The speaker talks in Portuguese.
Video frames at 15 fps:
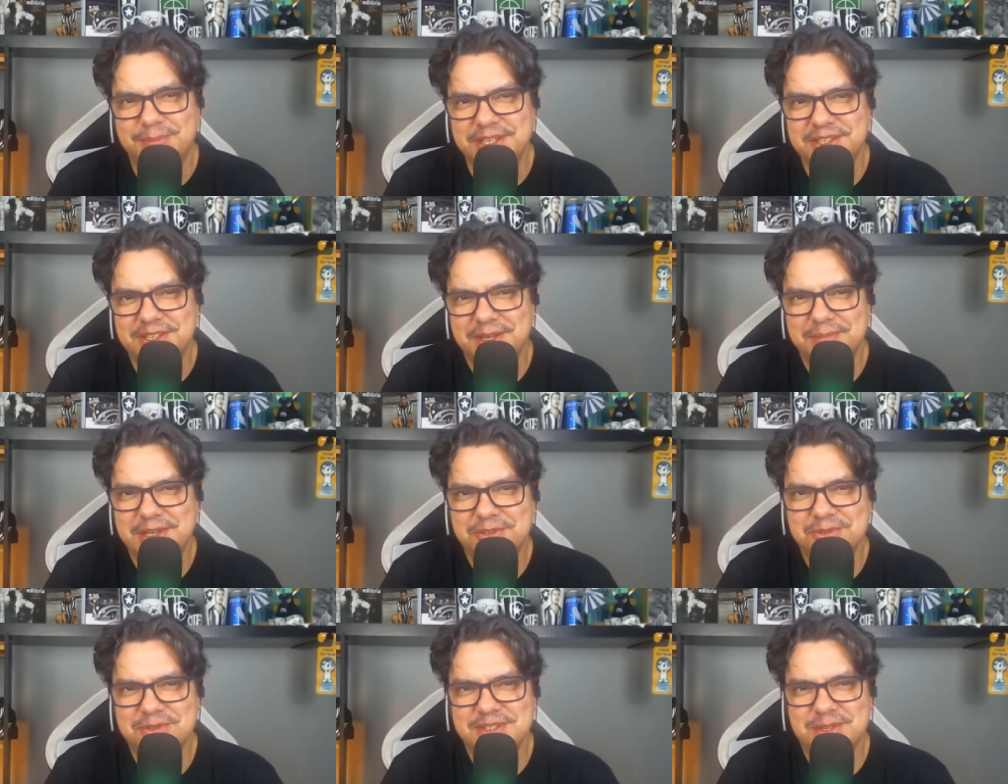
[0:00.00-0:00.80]

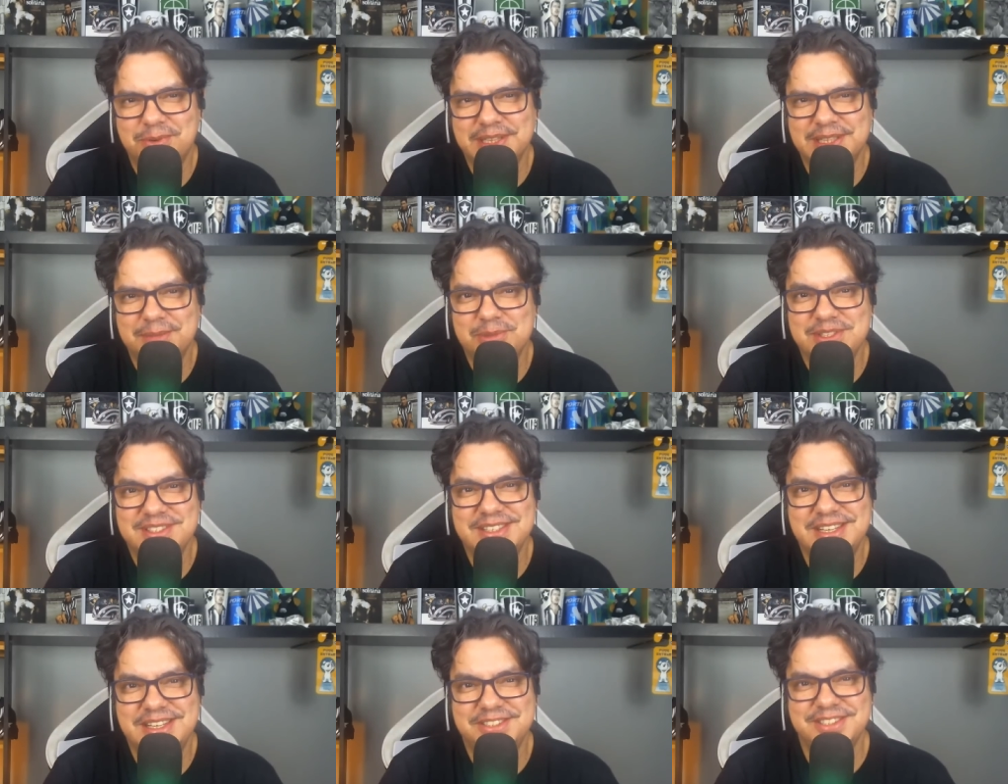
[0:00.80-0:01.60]
praticamente nos
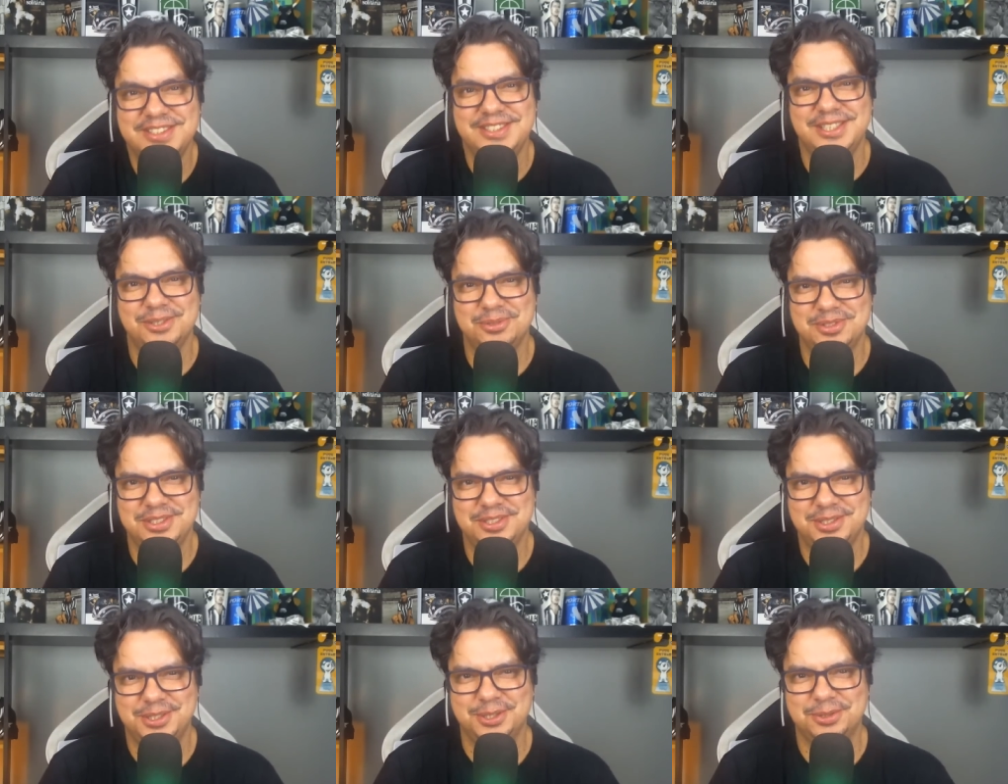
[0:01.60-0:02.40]
50.700
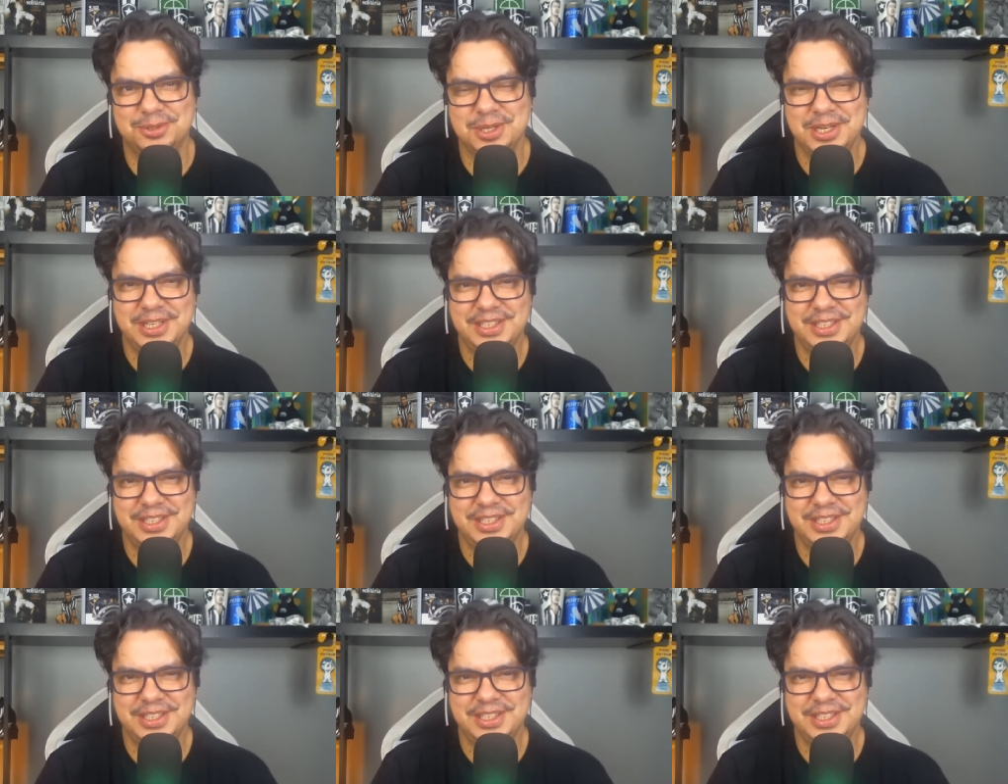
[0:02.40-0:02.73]
inscritos.